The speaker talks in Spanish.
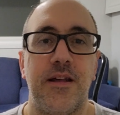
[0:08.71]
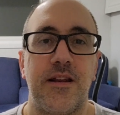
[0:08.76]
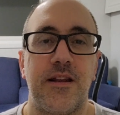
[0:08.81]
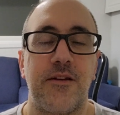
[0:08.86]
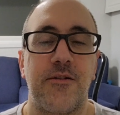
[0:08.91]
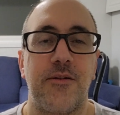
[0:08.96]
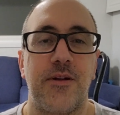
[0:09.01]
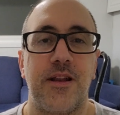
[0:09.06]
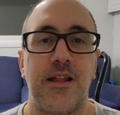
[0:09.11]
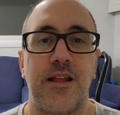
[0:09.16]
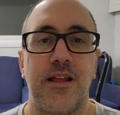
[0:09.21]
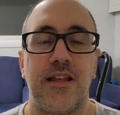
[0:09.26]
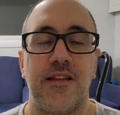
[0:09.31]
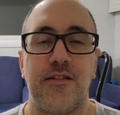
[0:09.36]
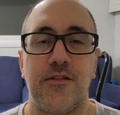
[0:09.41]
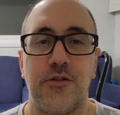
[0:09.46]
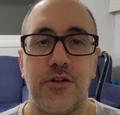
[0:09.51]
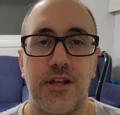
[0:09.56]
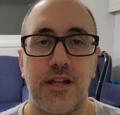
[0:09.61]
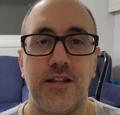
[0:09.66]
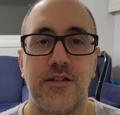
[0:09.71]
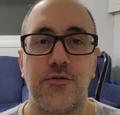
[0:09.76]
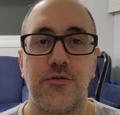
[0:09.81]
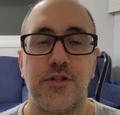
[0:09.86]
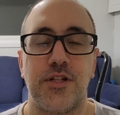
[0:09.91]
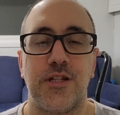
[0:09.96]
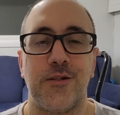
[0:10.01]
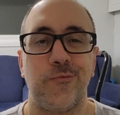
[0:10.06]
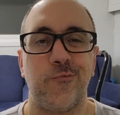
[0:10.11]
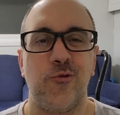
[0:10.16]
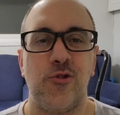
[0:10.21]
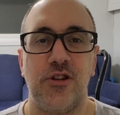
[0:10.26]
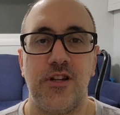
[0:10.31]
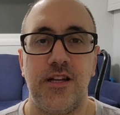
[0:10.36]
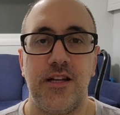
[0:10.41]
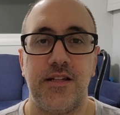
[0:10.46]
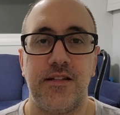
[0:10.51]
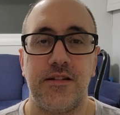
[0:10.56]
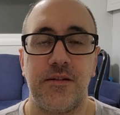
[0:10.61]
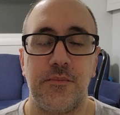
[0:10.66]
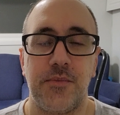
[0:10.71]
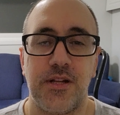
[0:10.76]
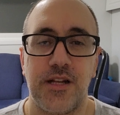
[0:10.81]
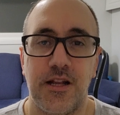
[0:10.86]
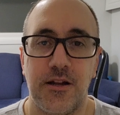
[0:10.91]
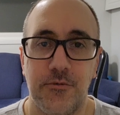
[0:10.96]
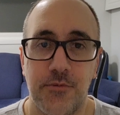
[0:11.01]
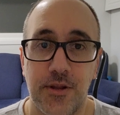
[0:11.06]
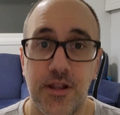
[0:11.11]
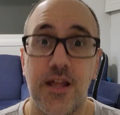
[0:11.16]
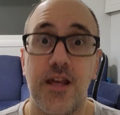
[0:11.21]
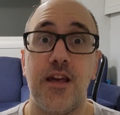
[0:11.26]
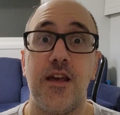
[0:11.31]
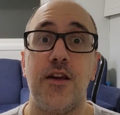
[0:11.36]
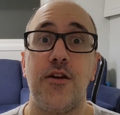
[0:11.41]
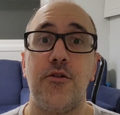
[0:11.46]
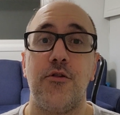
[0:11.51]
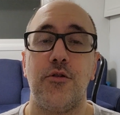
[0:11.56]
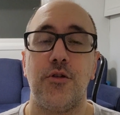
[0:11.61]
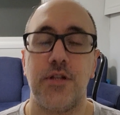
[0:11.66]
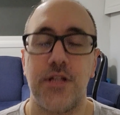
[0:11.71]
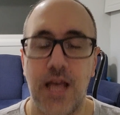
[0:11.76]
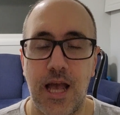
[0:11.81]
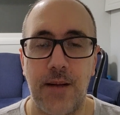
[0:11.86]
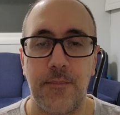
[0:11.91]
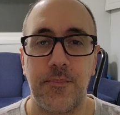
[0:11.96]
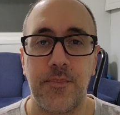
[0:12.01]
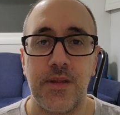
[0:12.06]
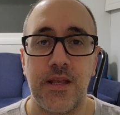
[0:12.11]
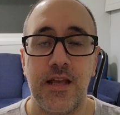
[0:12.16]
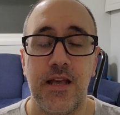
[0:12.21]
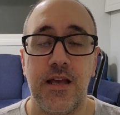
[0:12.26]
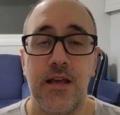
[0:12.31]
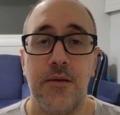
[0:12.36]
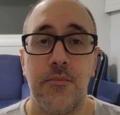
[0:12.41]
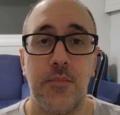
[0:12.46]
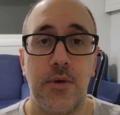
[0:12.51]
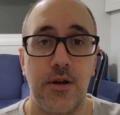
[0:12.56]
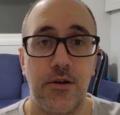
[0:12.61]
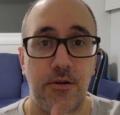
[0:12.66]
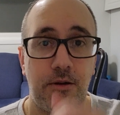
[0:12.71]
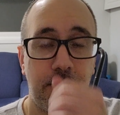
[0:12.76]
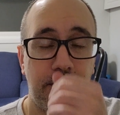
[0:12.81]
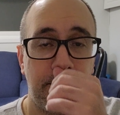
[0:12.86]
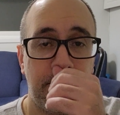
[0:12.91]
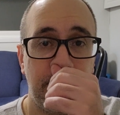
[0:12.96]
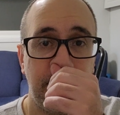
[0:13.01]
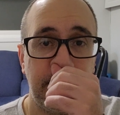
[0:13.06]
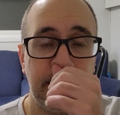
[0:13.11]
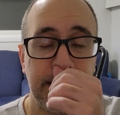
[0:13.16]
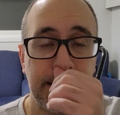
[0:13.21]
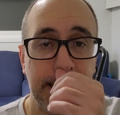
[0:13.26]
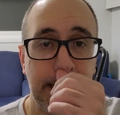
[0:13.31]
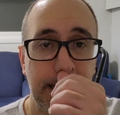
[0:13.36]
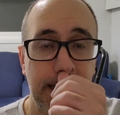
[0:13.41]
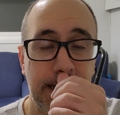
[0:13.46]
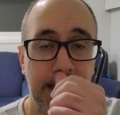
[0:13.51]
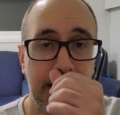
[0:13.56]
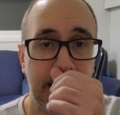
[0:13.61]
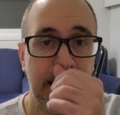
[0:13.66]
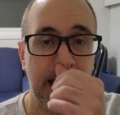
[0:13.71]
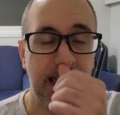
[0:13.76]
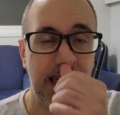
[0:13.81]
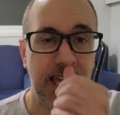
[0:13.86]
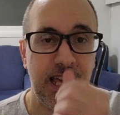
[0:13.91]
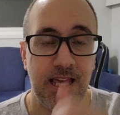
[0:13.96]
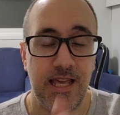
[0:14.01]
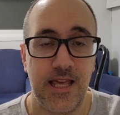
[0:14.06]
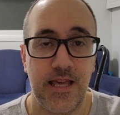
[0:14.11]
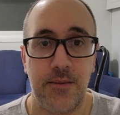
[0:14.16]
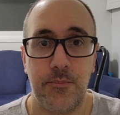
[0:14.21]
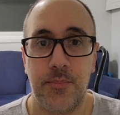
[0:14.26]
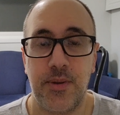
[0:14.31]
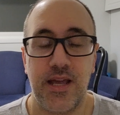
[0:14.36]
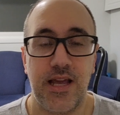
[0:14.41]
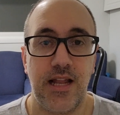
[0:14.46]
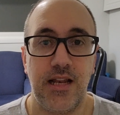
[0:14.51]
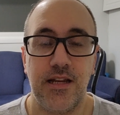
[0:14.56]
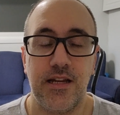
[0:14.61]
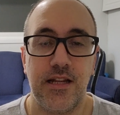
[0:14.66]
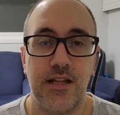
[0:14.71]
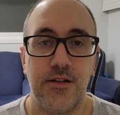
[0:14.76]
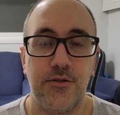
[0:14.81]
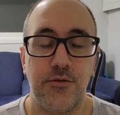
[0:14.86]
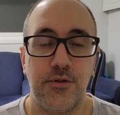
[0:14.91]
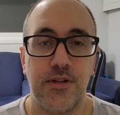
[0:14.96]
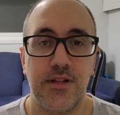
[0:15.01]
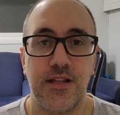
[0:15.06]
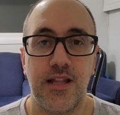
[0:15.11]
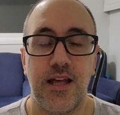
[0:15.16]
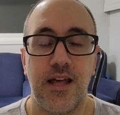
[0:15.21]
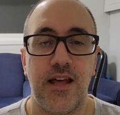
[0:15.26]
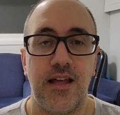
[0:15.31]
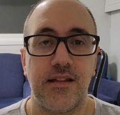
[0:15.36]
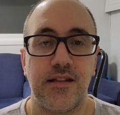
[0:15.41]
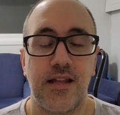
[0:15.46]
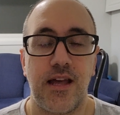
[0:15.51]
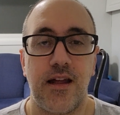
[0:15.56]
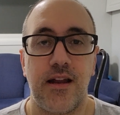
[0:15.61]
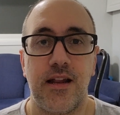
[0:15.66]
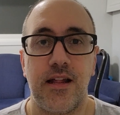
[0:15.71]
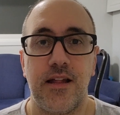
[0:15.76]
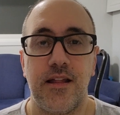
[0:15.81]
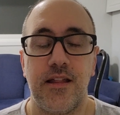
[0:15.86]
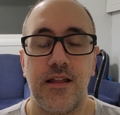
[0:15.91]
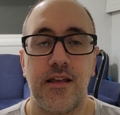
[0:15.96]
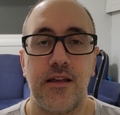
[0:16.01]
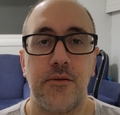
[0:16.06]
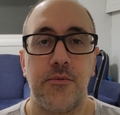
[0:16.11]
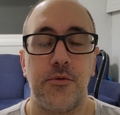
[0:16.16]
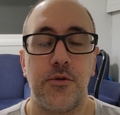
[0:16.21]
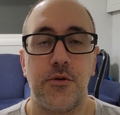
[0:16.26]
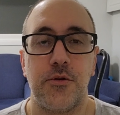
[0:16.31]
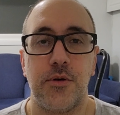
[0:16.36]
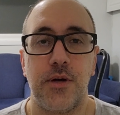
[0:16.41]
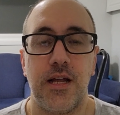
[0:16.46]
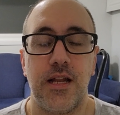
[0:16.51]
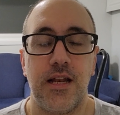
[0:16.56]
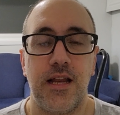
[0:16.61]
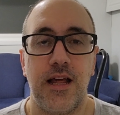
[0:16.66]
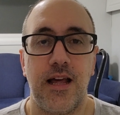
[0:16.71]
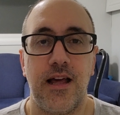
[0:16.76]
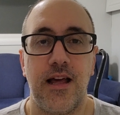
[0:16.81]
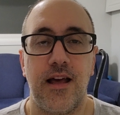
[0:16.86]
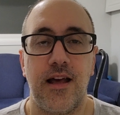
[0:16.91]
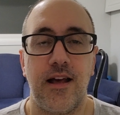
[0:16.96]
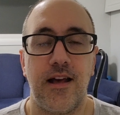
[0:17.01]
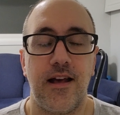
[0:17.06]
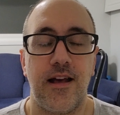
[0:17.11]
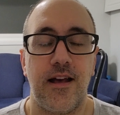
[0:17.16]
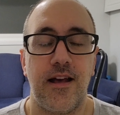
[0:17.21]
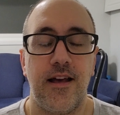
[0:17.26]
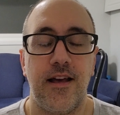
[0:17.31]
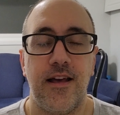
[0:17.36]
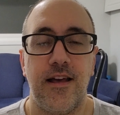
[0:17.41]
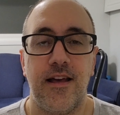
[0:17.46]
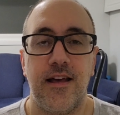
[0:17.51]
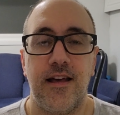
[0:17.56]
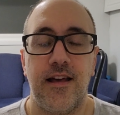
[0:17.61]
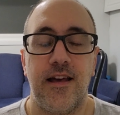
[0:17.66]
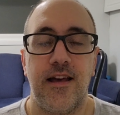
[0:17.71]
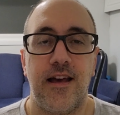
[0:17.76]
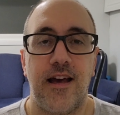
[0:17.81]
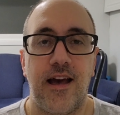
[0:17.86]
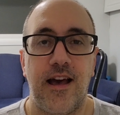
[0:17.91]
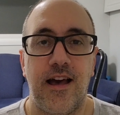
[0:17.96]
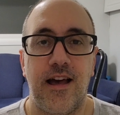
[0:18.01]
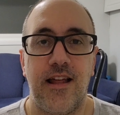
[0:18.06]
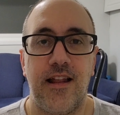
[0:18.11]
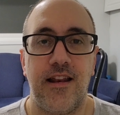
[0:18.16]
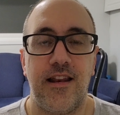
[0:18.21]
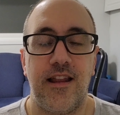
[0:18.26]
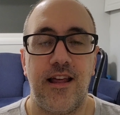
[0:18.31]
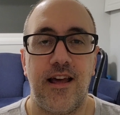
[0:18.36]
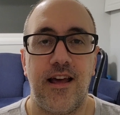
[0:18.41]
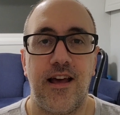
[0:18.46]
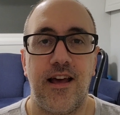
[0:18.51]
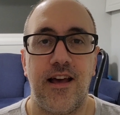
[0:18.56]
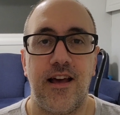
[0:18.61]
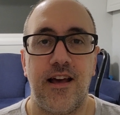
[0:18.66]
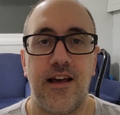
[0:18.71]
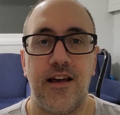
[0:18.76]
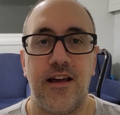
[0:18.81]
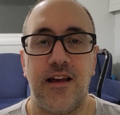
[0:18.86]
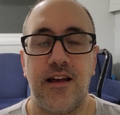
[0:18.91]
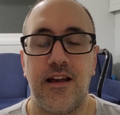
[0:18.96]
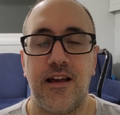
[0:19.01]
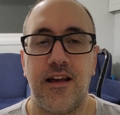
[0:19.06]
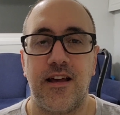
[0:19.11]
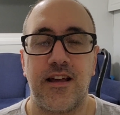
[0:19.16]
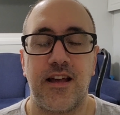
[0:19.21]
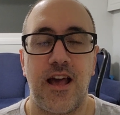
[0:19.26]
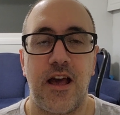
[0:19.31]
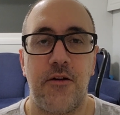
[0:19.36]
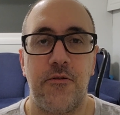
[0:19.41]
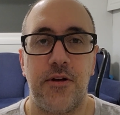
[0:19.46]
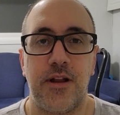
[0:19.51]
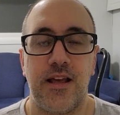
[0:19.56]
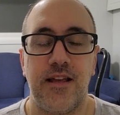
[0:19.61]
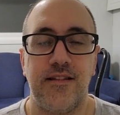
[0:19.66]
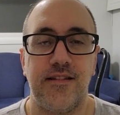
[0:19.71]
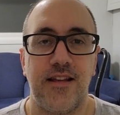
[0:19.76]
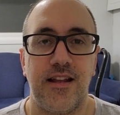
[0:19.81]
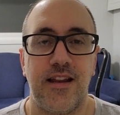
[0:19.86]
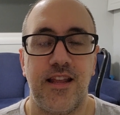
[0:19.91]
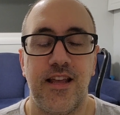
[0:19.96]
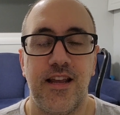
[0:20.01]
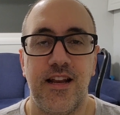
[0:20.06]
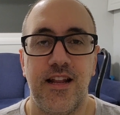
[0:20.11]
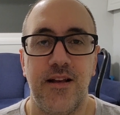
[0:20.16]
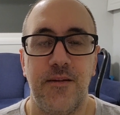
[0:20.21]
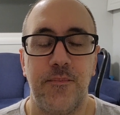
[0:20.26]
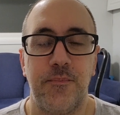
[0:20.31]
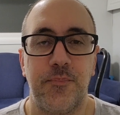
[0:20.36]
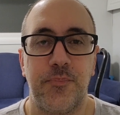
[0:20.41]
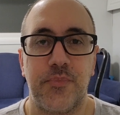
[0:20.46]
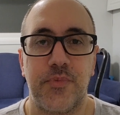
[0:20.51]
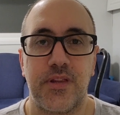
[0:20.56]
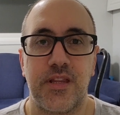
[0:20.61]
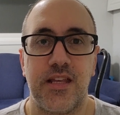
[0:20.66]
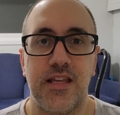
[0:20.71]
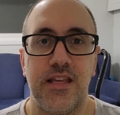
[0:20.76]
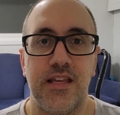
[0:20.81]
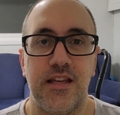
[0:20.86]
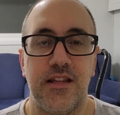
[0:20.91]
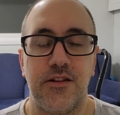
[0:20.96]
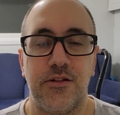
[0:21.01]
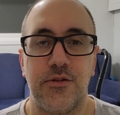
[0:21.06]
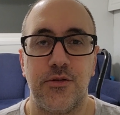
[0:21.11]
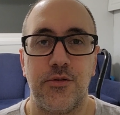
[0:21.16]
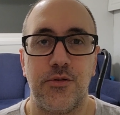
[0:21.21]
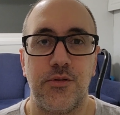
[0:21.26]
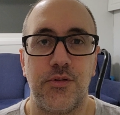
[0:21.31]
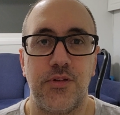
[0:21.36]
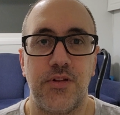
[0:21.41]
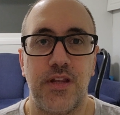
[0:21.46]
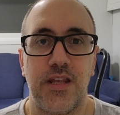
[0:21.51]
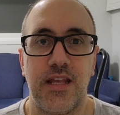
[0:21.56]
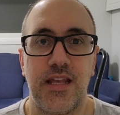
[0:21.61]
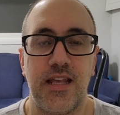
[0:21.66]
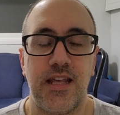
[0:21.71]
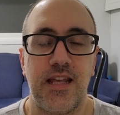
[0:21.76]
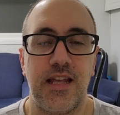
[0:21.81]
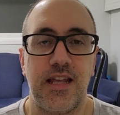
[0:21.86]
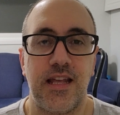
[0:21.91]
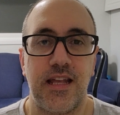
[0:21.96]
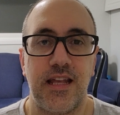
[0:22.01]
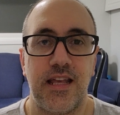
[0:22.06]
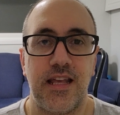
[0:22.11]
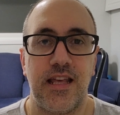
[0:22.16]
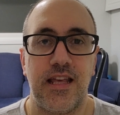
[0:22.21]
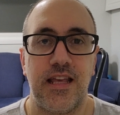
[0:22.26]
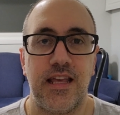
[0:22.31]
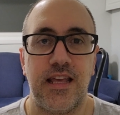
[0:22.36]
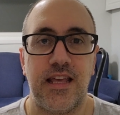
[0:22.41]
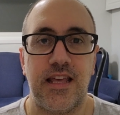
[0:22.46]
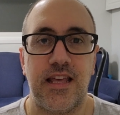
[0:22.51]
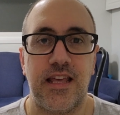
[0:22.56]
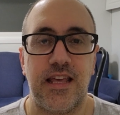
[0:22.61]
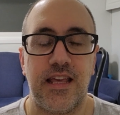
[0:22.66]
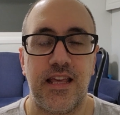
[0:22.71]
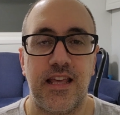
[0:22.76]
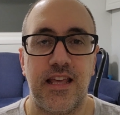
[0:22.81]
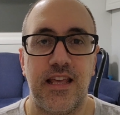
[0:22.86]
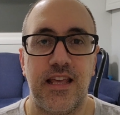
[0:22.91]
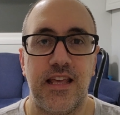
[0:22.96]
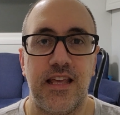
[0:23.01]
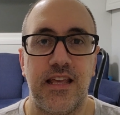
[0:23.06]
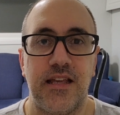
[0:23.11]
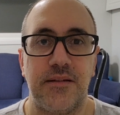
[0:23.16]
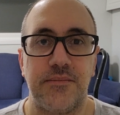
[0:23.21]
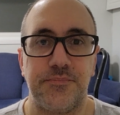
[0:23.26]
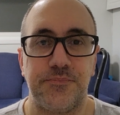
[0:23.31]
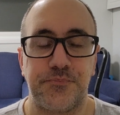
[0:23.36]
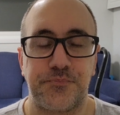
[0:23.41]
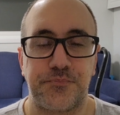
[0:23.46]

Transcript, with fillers: Recuerden que si no quieren escuchar spoilers, terminen el video, ya. Bueno, resulta ser que eh, pega el grito esta Tara de que vio a la, a la cabra esa negra. Y entonces eh,